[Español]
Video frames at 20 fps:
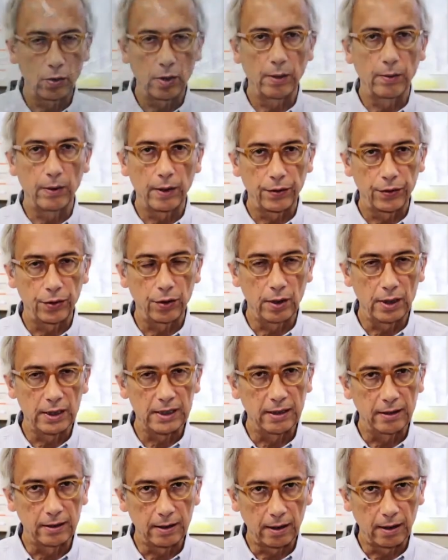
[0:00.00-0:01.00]
las
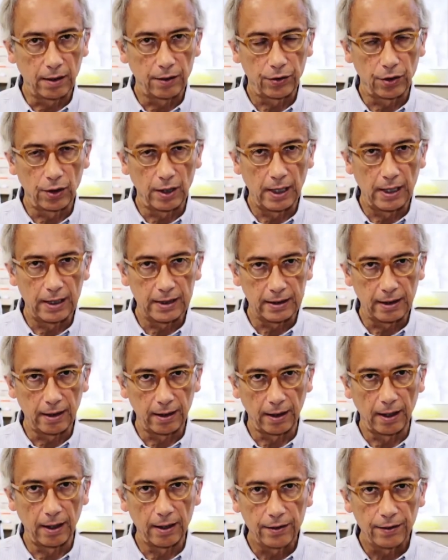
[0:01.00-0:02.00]
colaboraciones internacionales
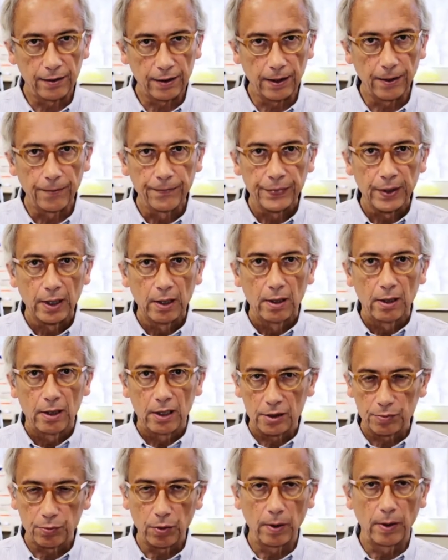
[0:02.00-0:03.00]
que realiza,
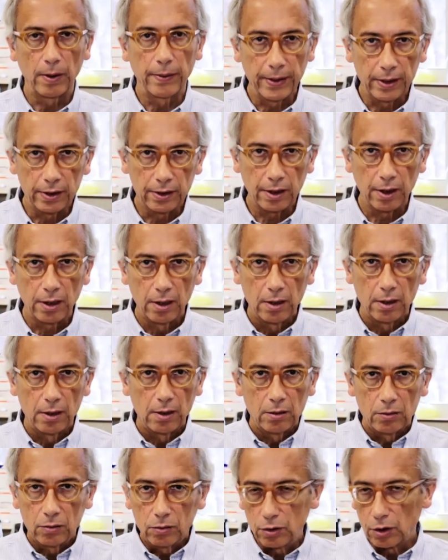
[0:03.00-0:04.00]
es probablemente
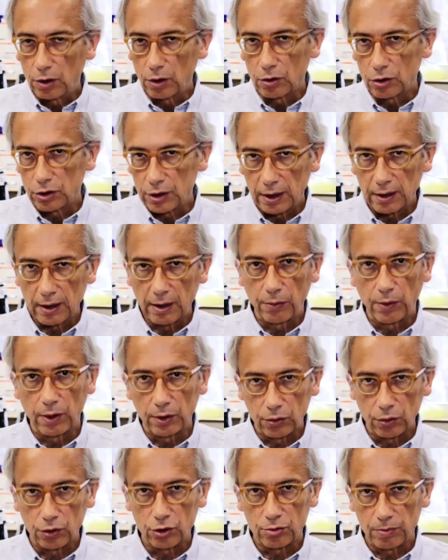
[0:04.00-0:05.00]
uno de los 10
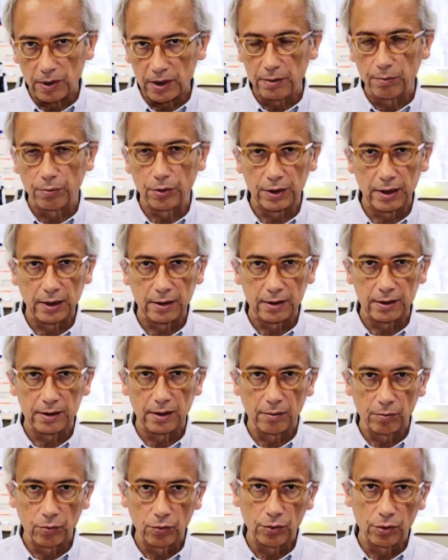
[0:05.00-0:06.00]
laboratorios más importantes
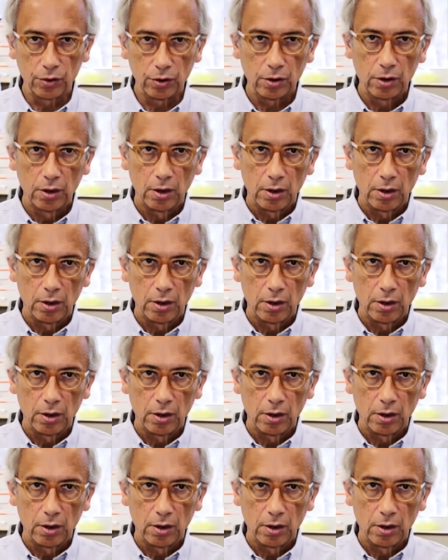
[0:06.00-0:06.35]
del mundo